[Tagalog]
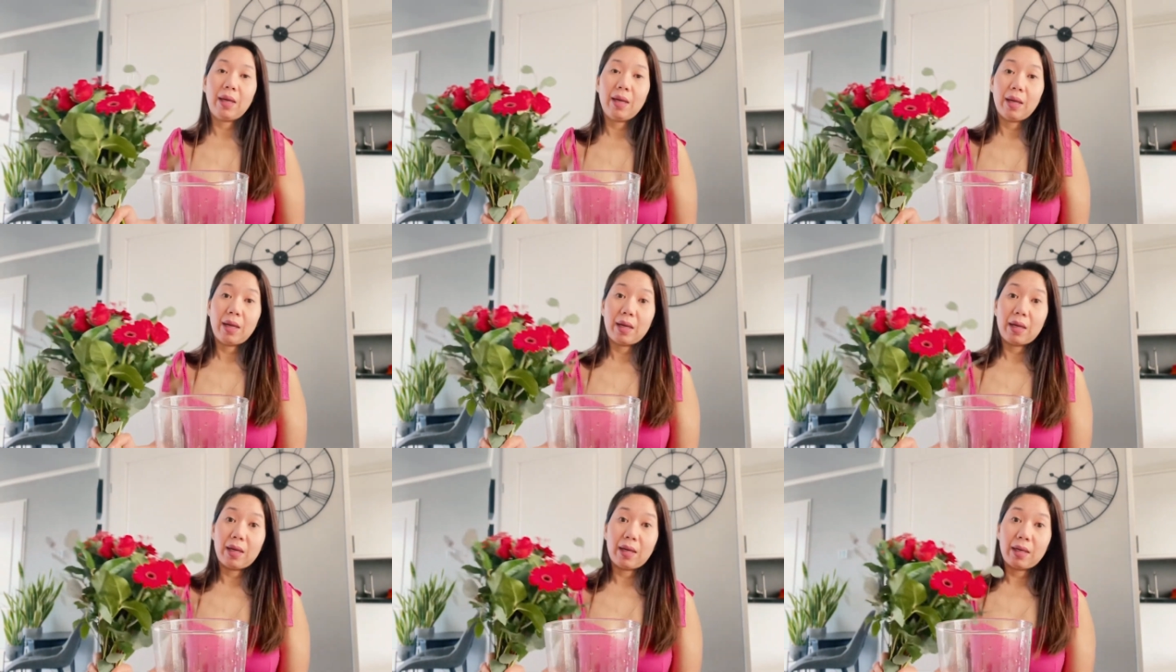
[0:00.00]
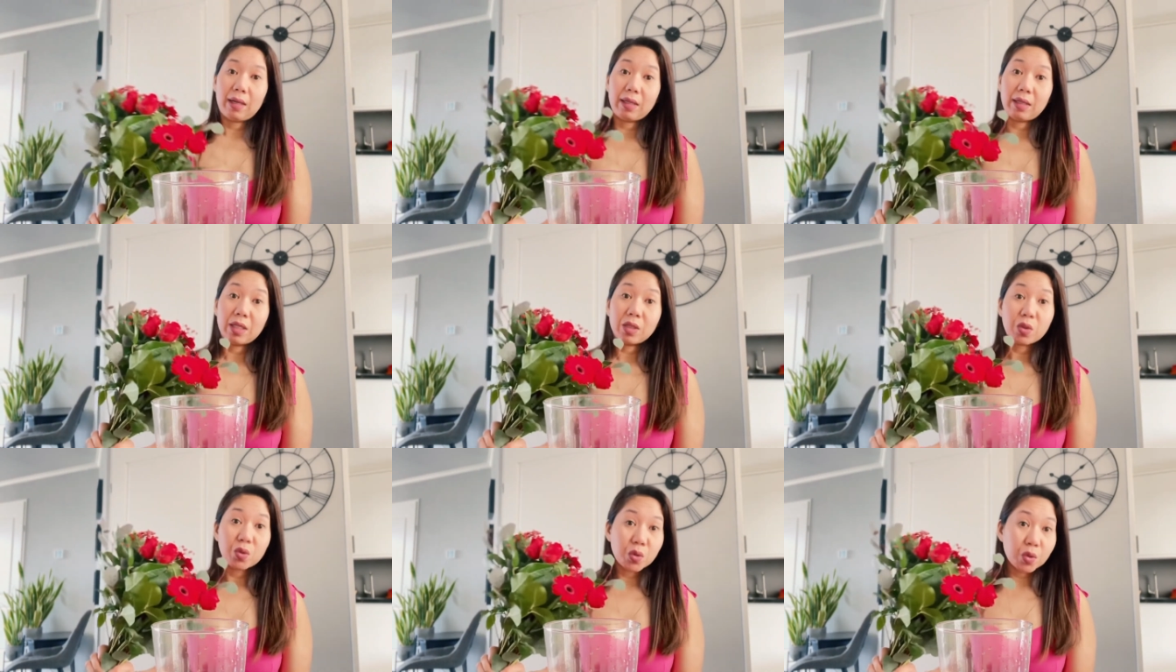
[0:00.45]
uh,
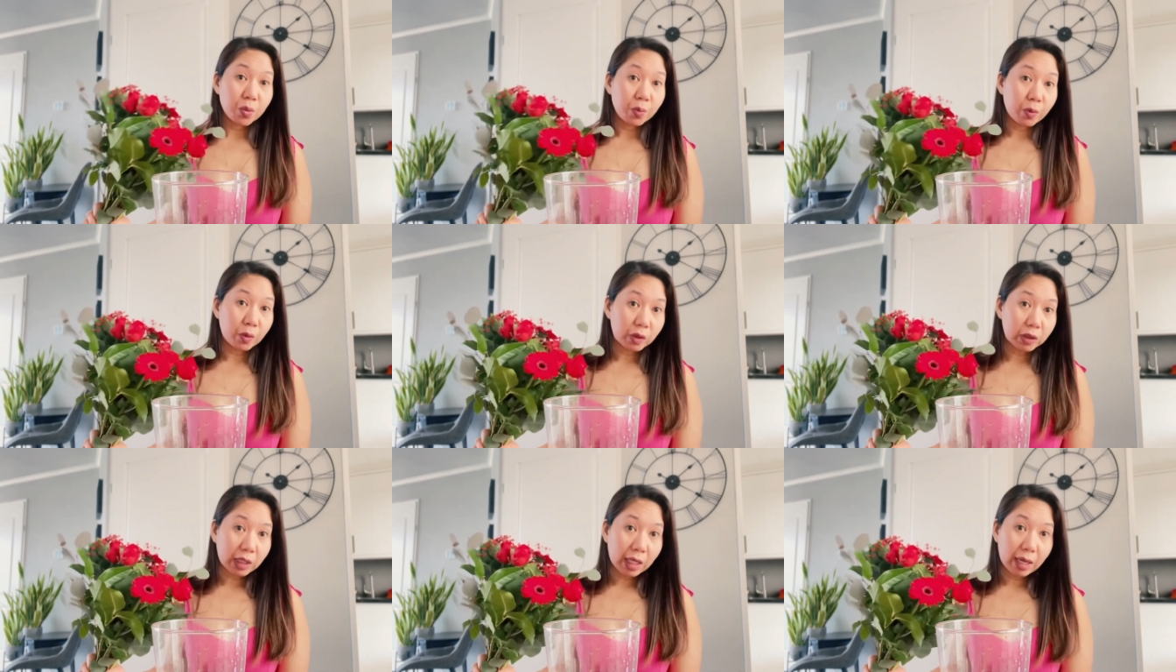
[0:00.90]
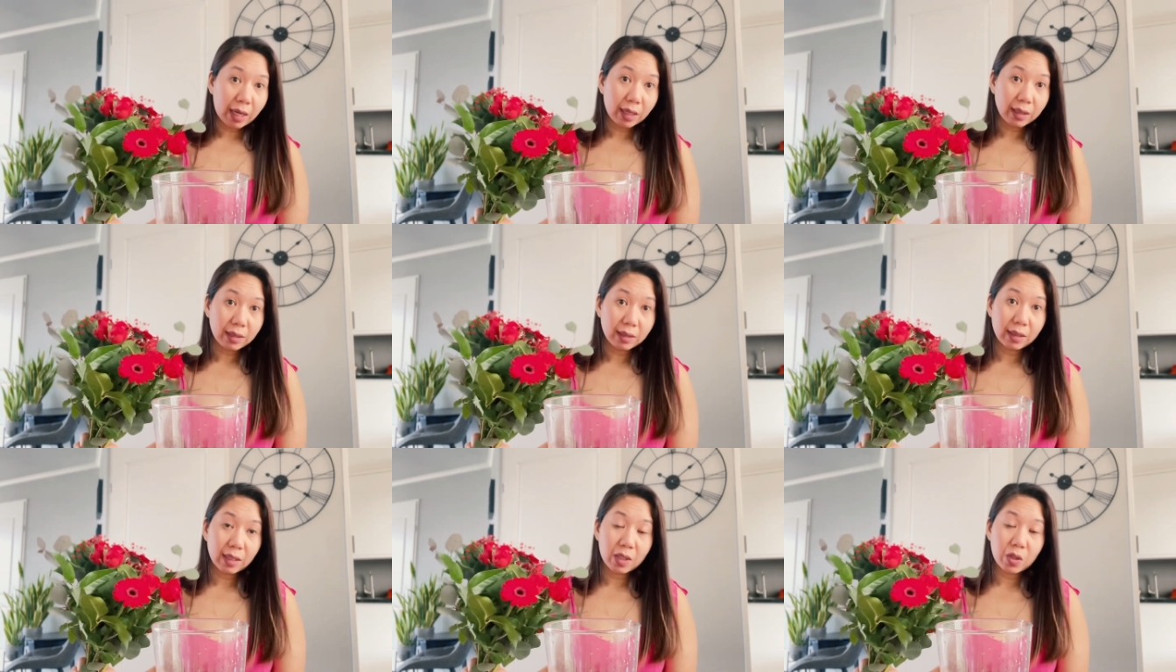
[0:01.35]

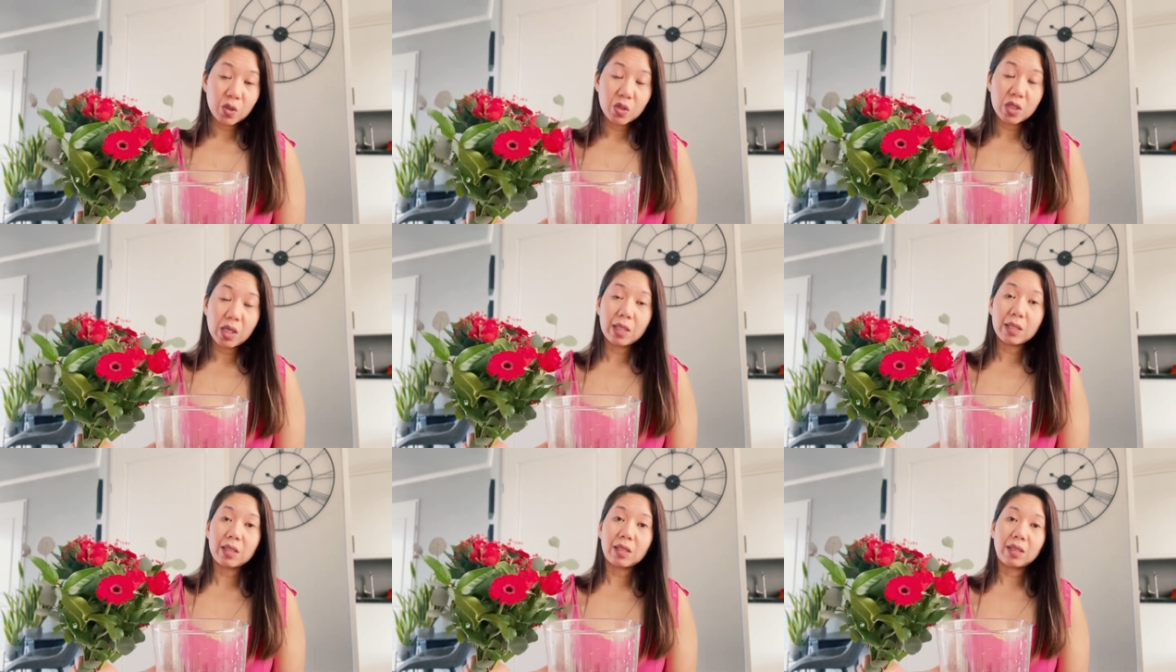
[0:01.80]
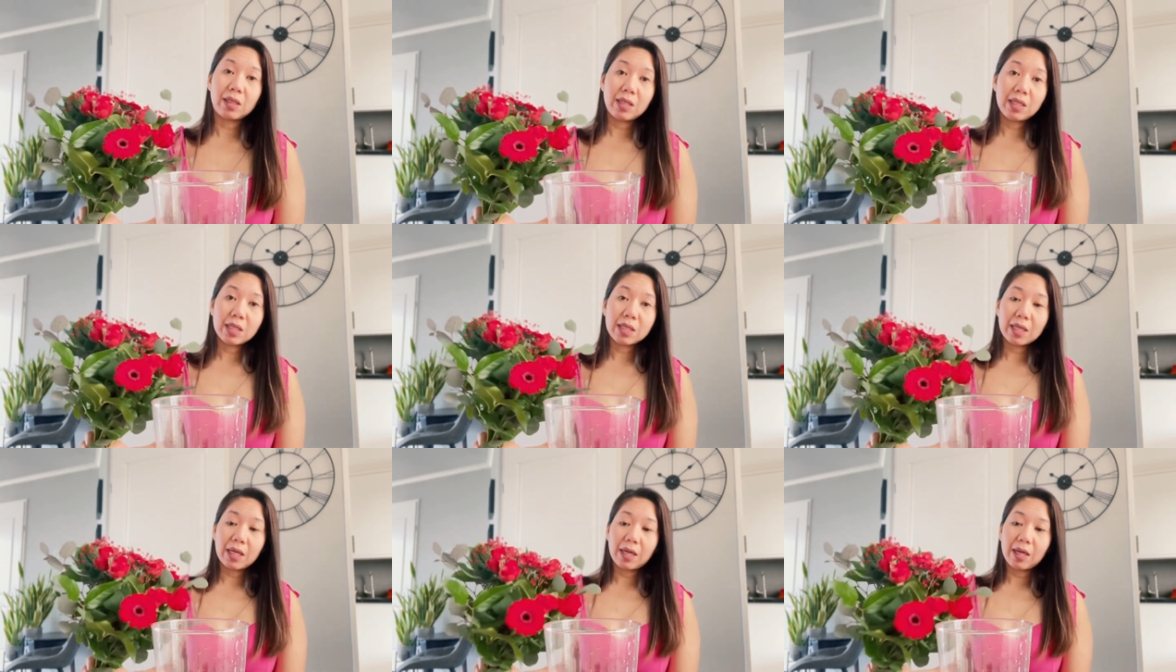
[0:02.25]
nagsusuportahan kayo sa isa't
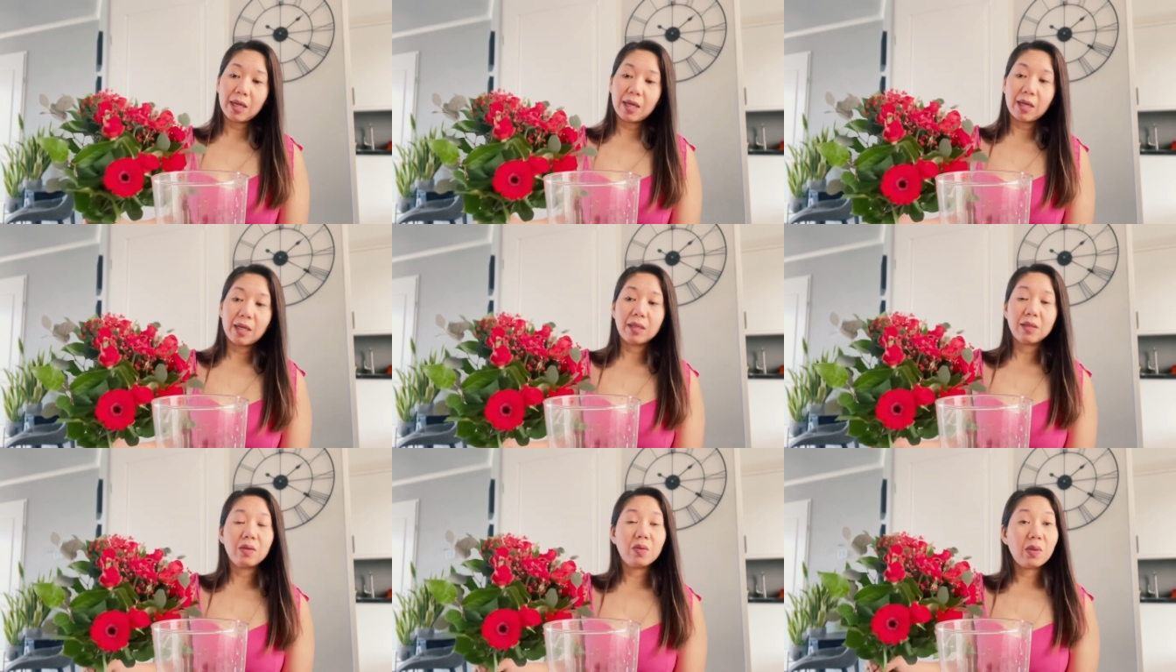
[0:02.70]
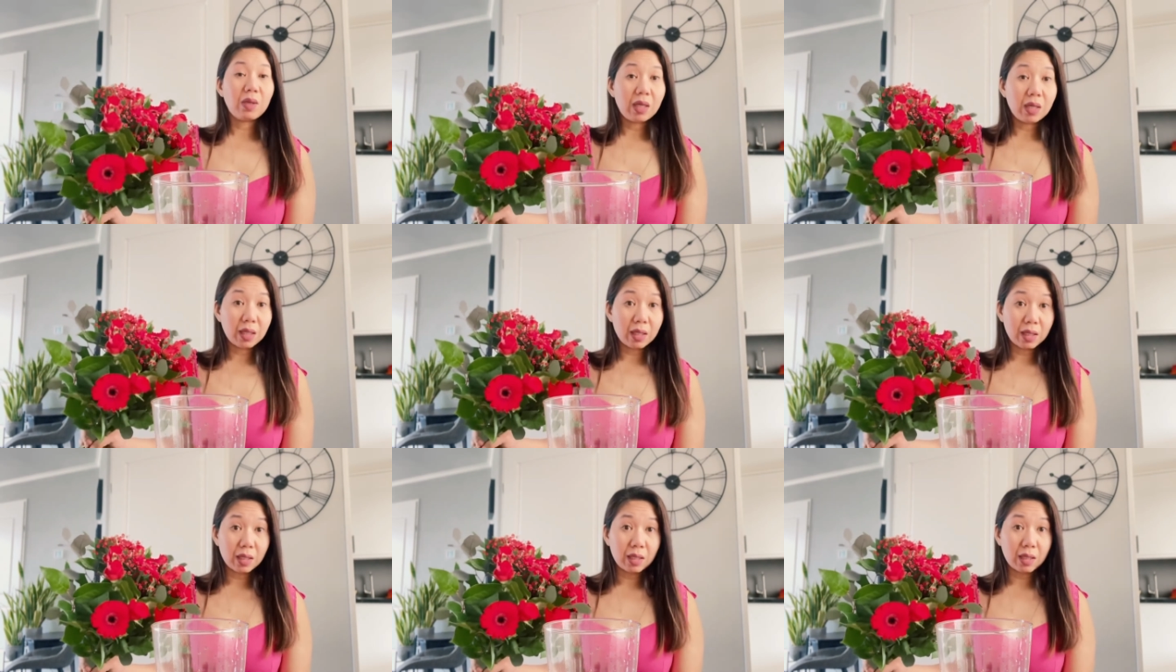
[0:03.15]
isa at
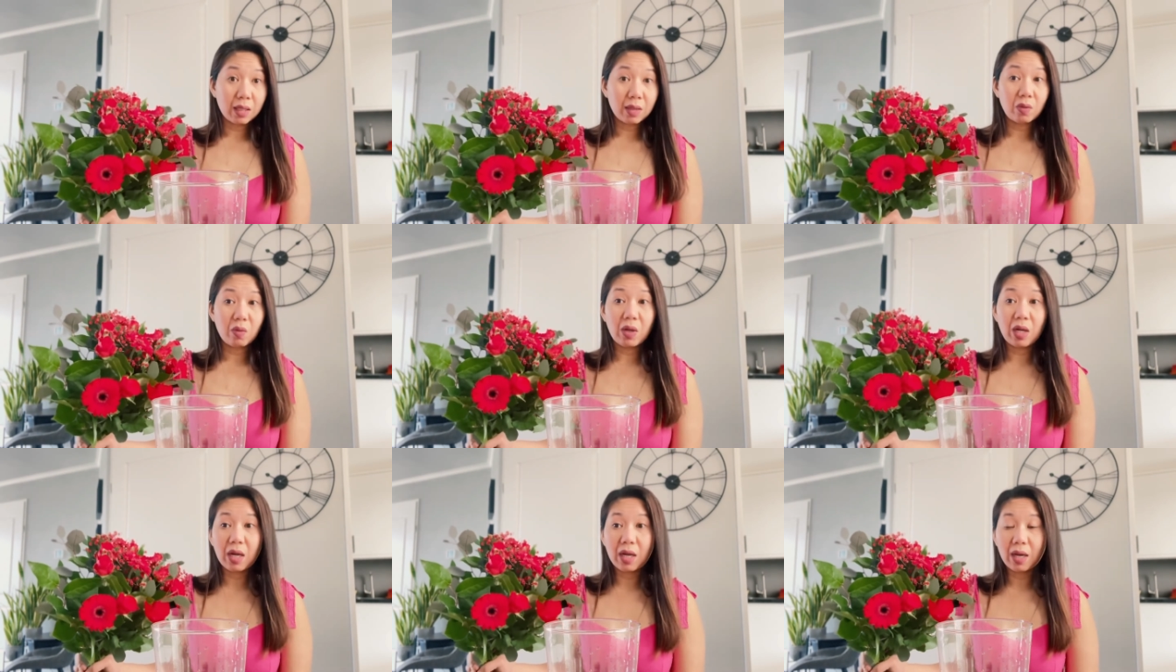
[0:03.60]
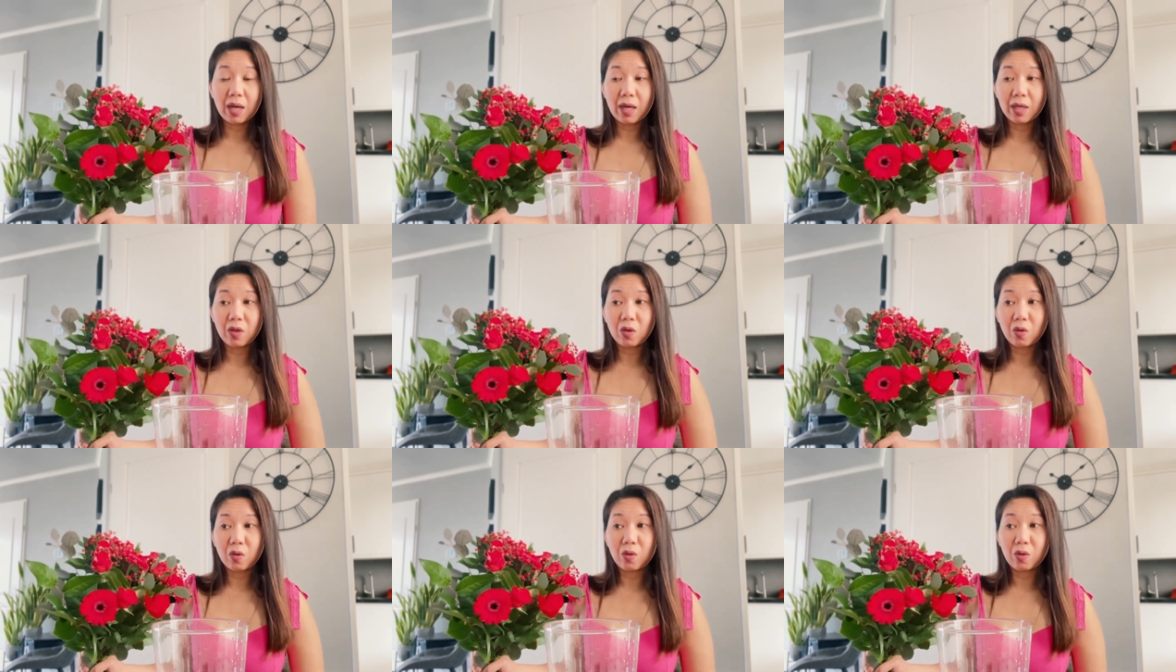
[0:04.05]
wala wala
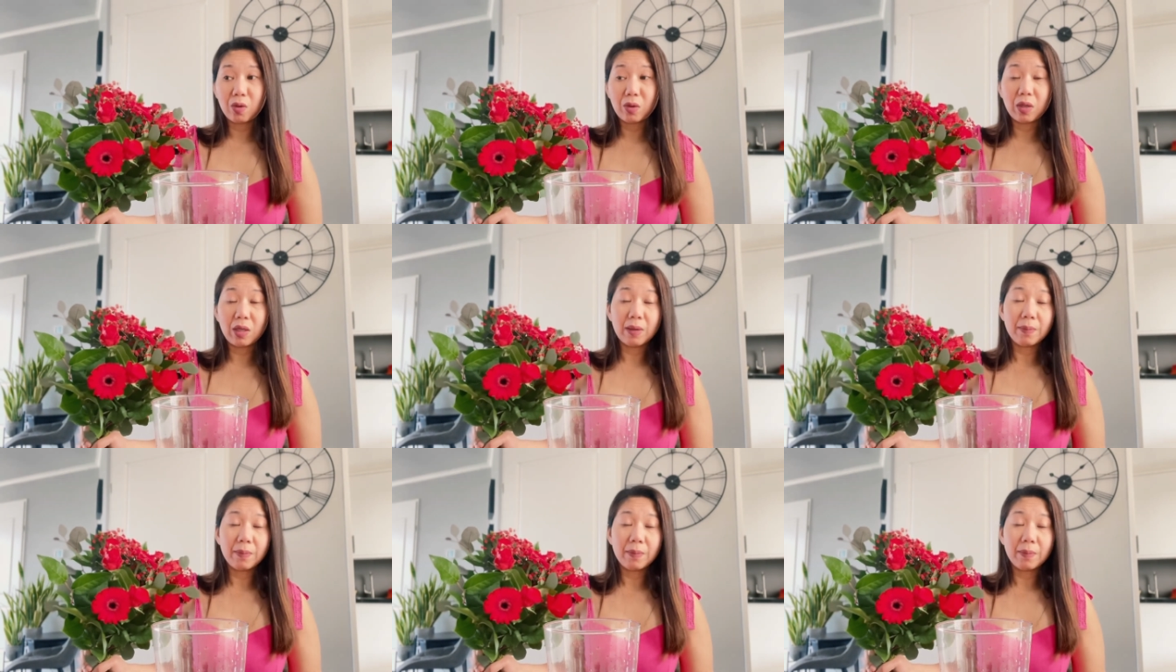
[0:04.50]
kayong